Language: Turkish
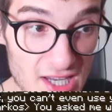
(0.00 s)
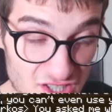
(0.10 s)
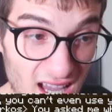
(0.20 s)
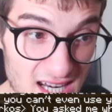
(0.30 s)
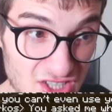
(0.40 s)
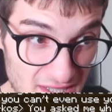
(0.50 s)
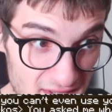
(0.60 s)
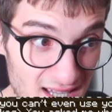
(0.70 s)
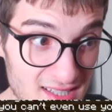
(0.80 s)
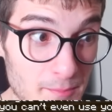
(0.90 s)
Ejder
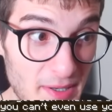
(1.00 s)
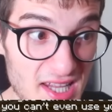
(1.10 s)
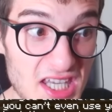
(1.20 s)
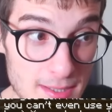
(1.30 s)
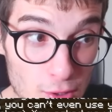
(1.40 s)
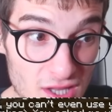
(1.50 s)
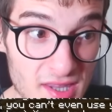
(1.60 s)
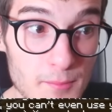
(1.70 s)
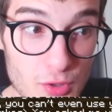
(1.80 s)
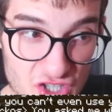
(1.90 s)
Kardeşler'den aldığın parayı kime
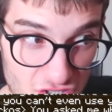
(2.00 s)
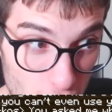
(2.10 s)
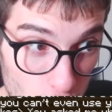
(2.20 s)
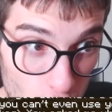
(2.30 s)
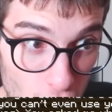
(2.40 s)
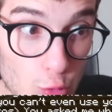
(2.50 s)
ödedin? Bu ikinci soru.